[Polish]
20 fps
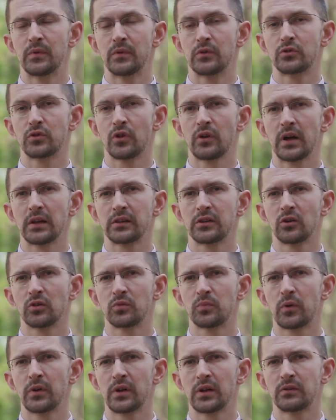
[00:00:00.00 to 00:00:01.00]
żonaty
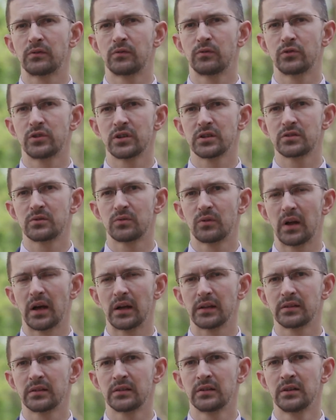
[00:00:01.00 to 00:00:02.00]
od ponad 20
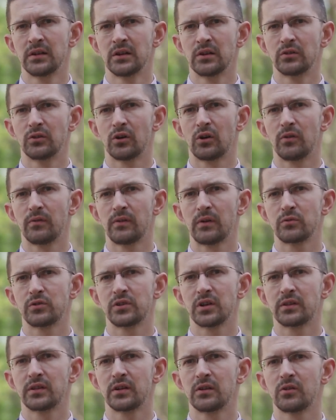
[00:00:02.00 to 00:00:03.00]
lat, dochował
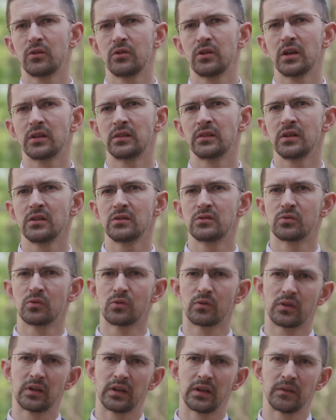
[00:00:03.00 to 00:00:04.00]
się tylko jednej
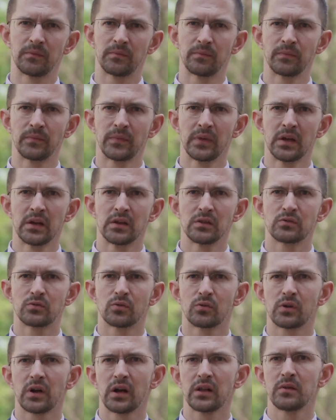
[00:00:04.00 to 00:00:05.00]
córki.
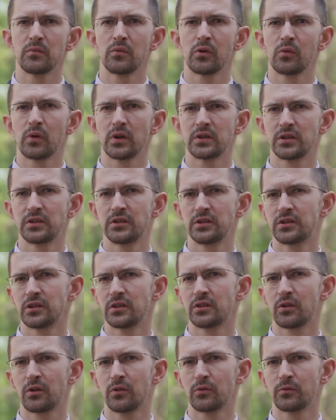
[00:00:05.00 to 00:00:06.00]
Córka nie mogła
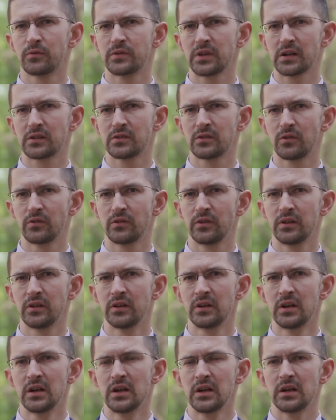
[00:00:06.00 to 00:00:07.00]
dziedziczyć tronu w
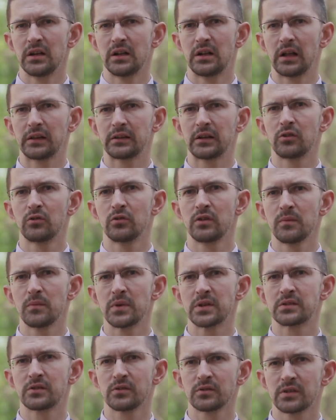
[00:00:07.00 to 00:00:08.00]
Saksonii. I dlatego nie
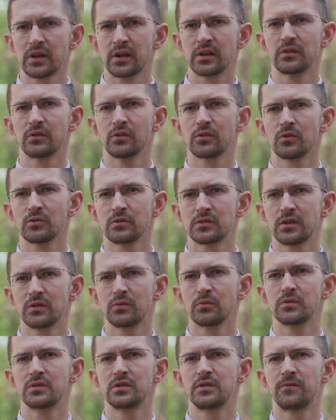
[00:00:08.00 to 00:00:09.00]
bez kozery do
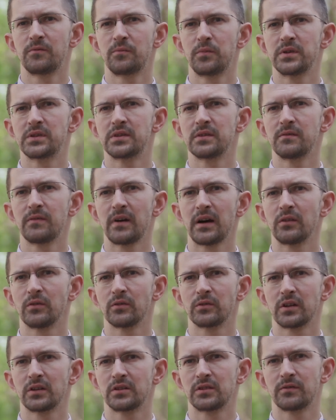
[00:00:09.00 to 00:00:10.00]
konstytucji
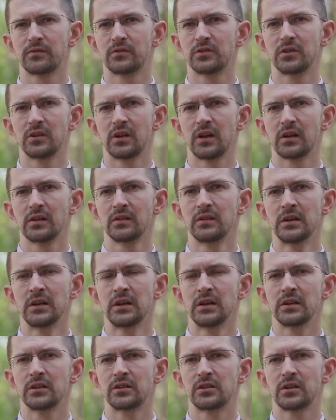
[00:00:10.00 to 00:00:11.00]
wpisywano tę dziewczynę,
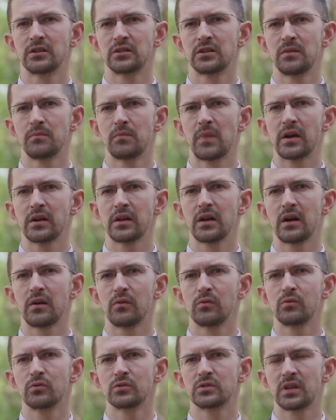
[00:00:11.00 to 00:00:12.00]
księżnę Marię
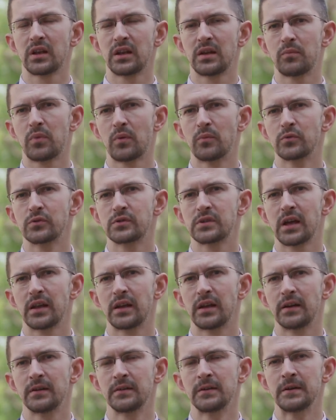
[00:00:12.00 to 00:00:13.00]
Augustę
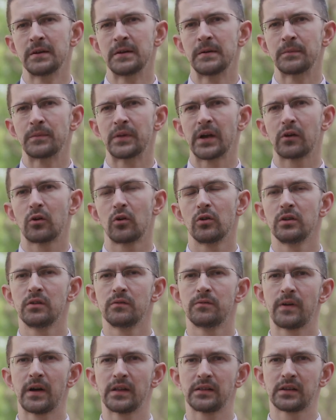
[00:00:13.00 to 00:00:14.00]
Nepomucenę, jako
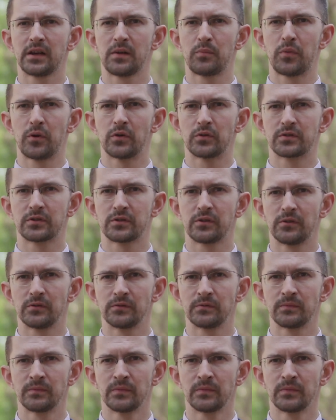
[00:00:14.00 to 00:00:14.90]
infantkę polską.